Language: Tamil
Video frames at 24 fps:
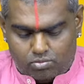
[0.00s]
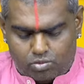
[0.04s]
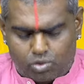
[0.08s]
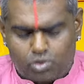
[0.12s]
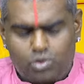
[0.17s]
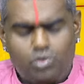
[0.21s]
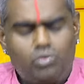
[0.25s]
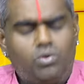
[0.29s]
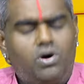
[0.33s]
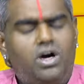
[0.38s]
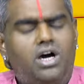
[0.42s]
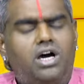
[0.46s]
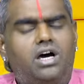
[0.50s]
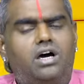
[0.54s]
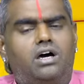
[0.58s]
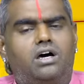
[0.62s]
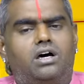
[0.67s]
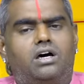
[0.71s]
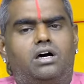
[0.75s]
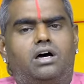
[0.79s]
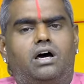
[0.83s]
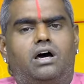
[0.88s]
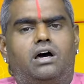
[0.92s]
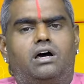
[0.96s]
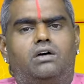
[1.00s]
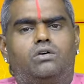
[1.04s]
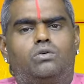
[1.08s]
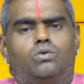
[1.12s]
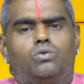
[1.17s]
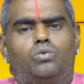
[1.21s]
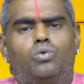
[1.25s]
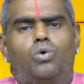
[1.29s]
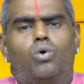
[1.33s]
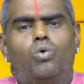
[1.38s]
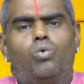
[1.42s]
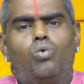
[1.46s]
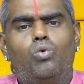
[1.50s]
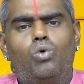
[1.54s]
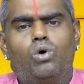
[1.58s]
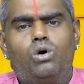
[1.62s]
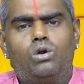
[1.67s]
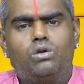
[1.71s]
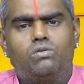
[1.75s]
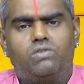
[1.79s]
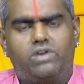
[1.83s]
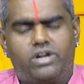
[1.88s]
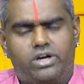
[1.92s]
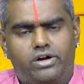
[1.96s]
பொதுவாக
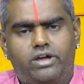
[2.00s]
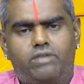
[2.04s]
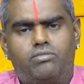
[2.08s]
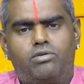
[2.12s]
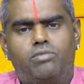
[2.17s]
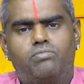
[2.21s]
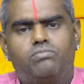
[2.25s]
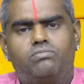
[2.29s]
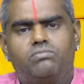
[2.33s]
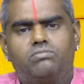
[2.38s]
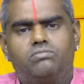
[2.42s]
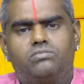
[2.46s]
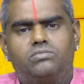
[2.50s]
ஒவ்வொரு வருடமும்